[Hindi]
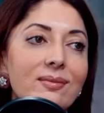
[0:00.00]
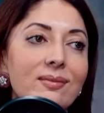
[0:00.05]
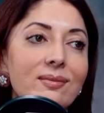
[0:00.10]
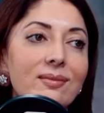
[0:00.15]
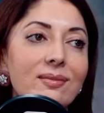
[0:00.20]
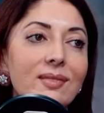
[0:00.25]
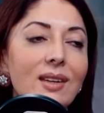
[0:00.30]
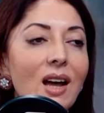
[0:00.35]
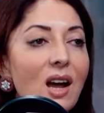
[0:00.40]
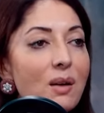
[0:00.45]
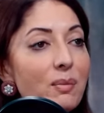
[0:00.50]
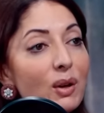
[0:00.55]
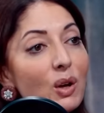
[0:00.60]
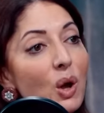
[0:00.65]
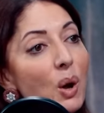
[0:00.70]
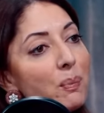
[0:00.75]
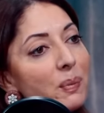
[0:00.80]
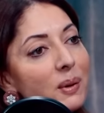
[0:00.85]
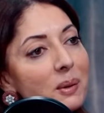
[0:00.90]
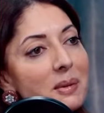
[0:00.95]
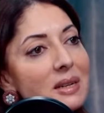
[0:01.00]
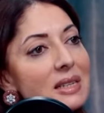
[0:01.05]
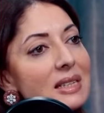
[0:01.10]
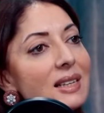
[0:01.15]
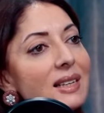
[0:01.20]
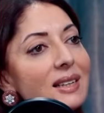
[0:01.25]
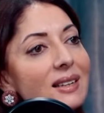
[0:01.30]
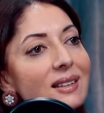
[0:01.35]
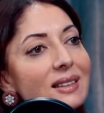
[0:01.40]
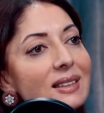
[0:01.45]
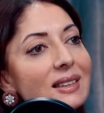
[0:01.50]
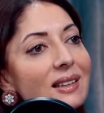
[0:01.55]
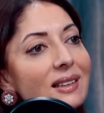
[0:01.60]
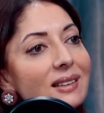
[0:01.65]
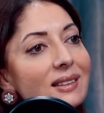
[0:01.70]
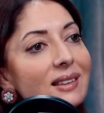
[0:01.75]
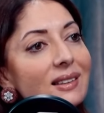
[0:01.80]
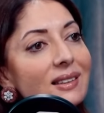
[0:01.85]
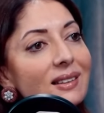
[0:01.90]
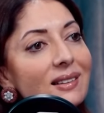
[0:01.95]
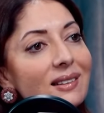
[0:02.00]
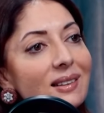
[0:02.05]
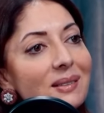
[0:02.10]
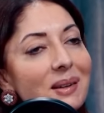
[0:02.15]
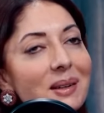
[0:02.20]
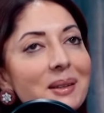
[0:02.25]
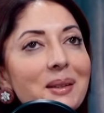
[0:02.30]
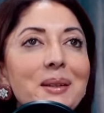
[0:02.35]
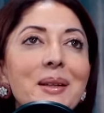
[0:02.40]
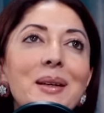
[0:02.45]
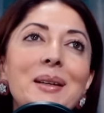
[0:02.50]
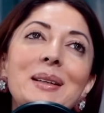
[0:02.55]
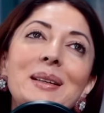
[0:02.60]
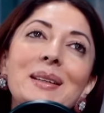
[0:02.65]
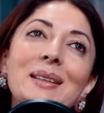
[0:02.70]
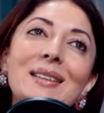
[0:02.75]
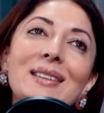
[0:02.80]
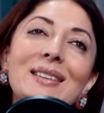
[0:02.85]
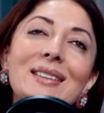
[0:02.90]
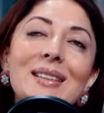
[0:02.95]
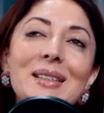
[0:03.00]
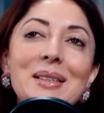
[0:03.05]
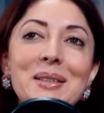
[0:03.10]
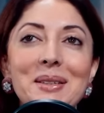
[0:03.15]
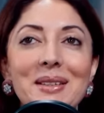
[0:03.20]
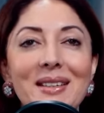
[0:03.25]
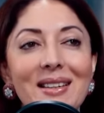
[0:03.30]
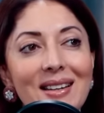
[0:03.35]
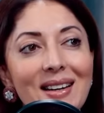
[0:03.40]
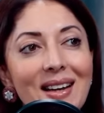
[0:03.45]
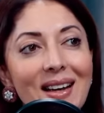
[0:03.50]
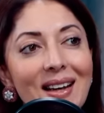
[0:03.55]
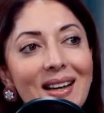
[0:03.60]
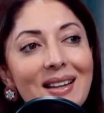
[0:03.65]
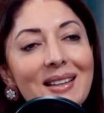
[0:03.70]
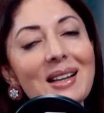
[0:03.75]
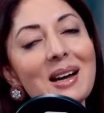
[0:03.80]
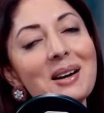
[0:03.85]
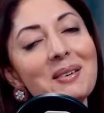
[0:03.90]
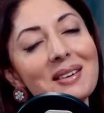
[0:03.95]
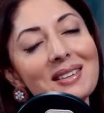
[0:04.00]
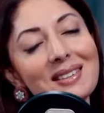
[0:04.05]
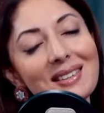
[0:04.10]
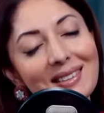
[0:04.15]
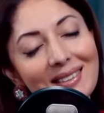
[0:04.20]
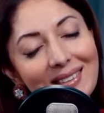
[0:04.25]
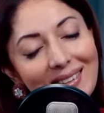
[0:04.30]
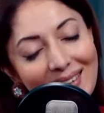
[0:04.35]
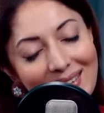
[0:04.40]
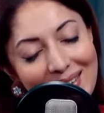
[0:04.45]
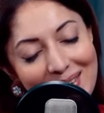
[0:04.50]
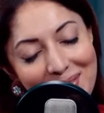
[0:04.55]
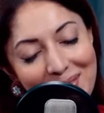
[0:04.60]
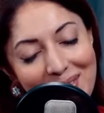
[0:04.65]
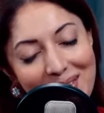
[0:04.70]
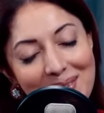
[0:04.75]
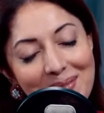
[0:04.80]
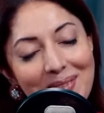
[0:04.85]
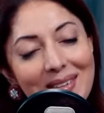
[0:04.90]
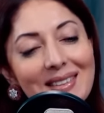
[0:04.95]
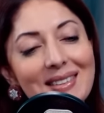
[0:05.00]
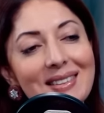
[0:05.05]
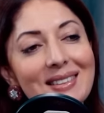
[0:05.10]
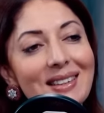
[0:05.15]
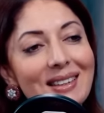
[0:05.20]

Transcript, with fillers: नहीं हमें कॉम्प्लीमेंट्स लेना नहीं आता हाँ, ना हम कहते नहीं नहीं नहीं नहीं ना वैसे थैंक यू वेरी मच